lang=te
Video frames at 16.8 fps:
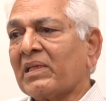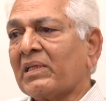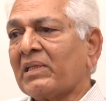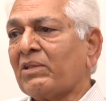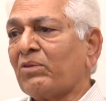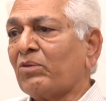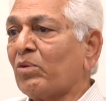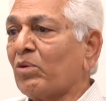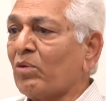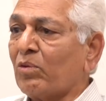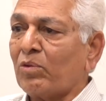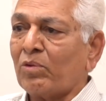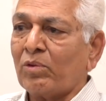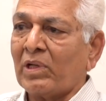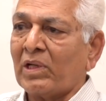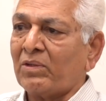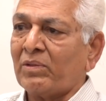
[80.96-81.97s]
గారు అని ఇంకో
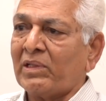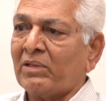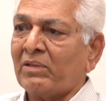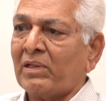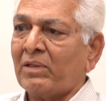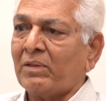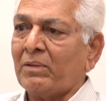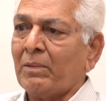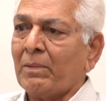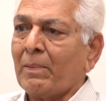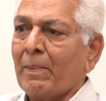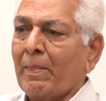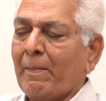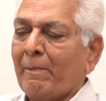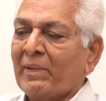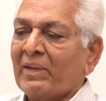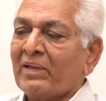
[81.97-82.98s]
గురువు గారు ఉండేవాళ్ళు
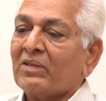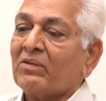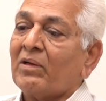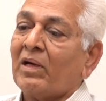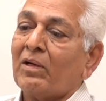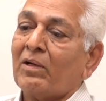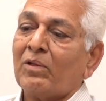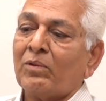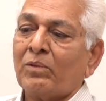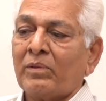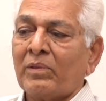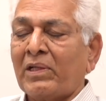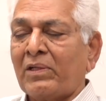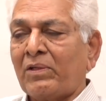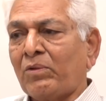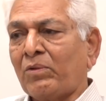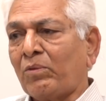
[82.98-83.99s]
వాళ్ళు
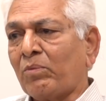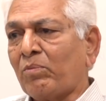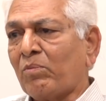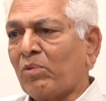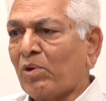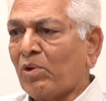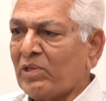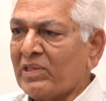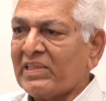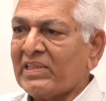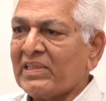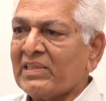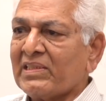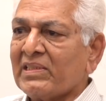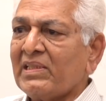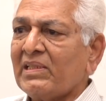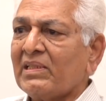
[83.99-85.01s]
నన్ను మోల్డ్
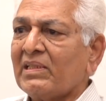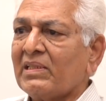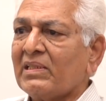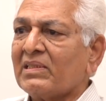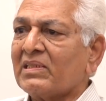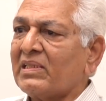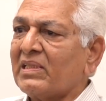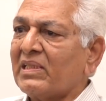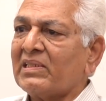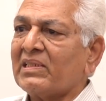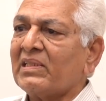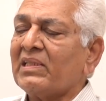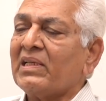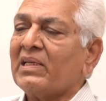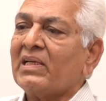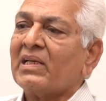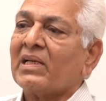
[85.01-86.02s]
చేసి స్టేజ్కి
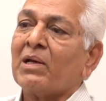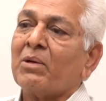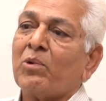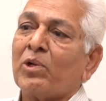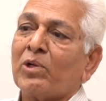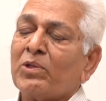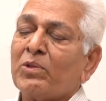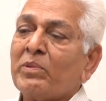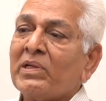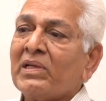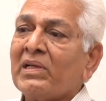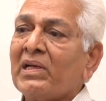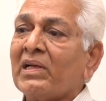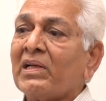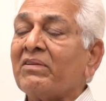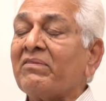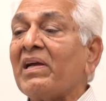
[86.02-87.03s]
నా మొట్టమొదటి
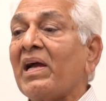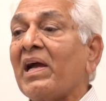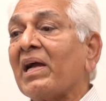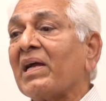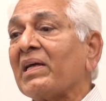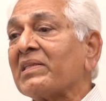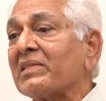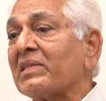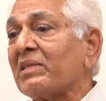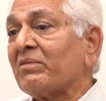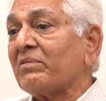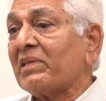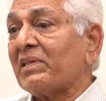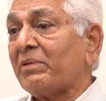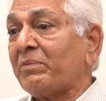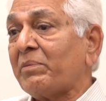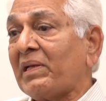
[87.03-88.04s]
నాటకమే
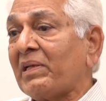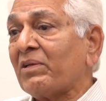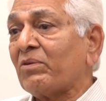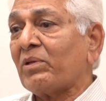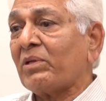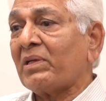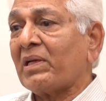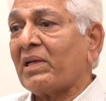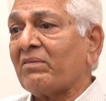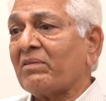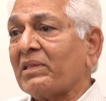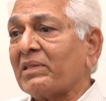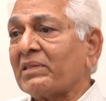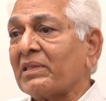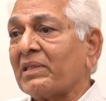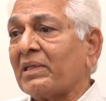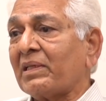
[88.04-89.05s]
ఆకాశరామన్ అండి బెల్లంకొండ
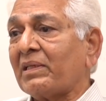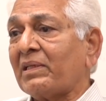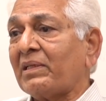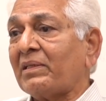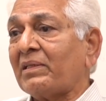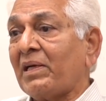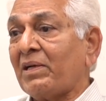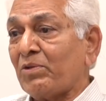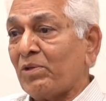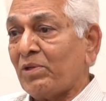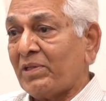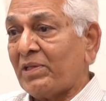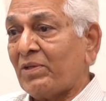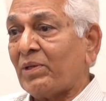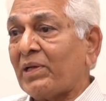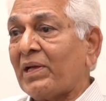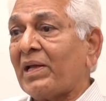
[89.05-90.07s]
రామదాస్ గారిది దాంట్లో
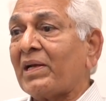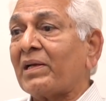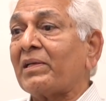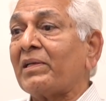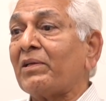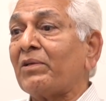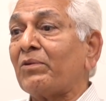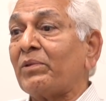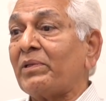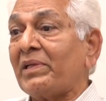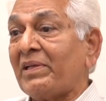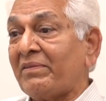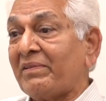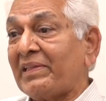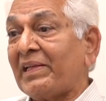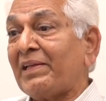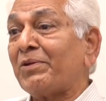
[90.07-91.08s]
హీరో క్యారెక్టర్ నేను
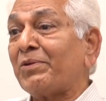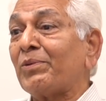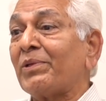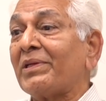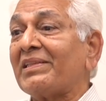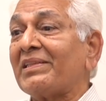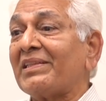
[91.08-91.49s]
ఏమి తెలియకుండా